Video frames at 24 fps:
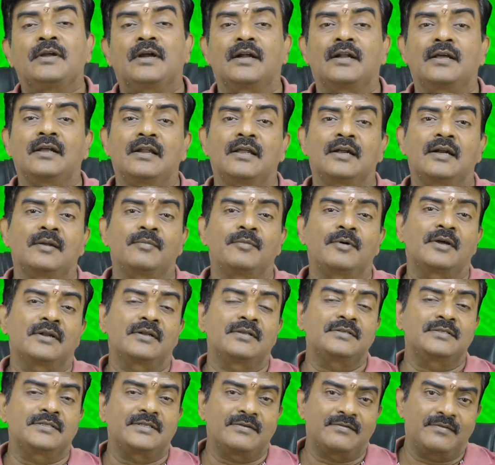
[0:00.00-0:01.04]
கடகலகனமாக
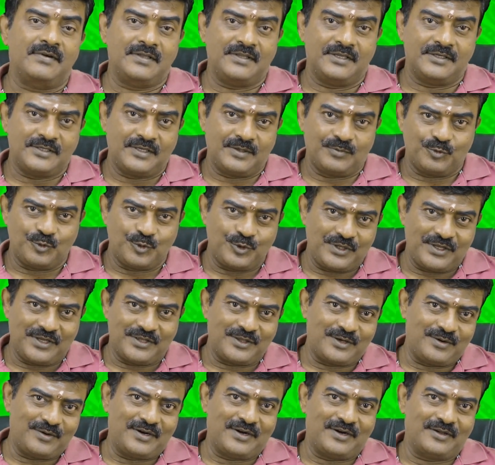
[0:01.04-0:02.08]
இருந்தால் செவ்வாய் திசை புத்தி
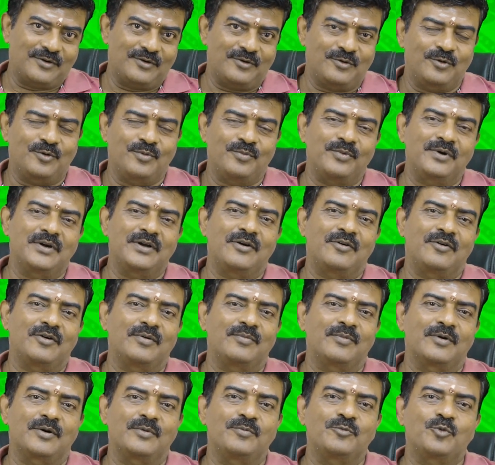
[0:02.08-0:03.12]
அந்தரம் நடக்கிறவங்க ரொம்ப
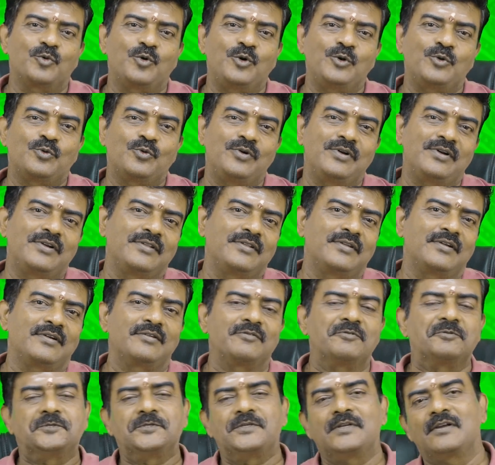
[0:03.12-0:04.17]
கவனமாக இருக்கும் தொழில் தொழில்
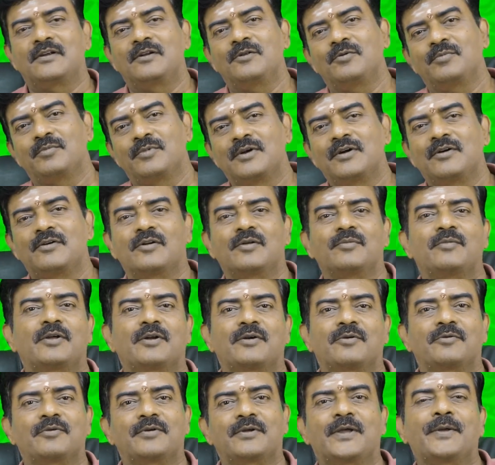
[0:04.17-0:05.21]
ரீதியான விஷயங்கள் ரொம்ப கவனமாக
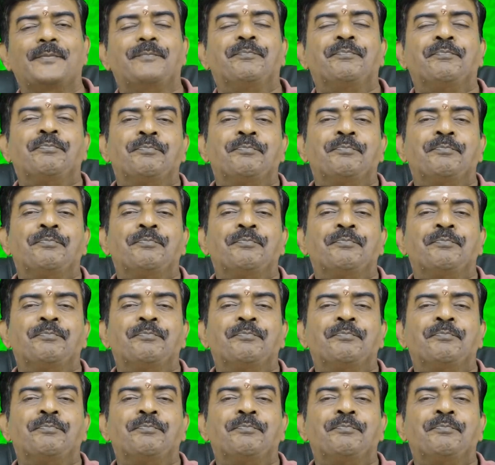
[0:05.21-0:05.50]
இருக்கணுங்க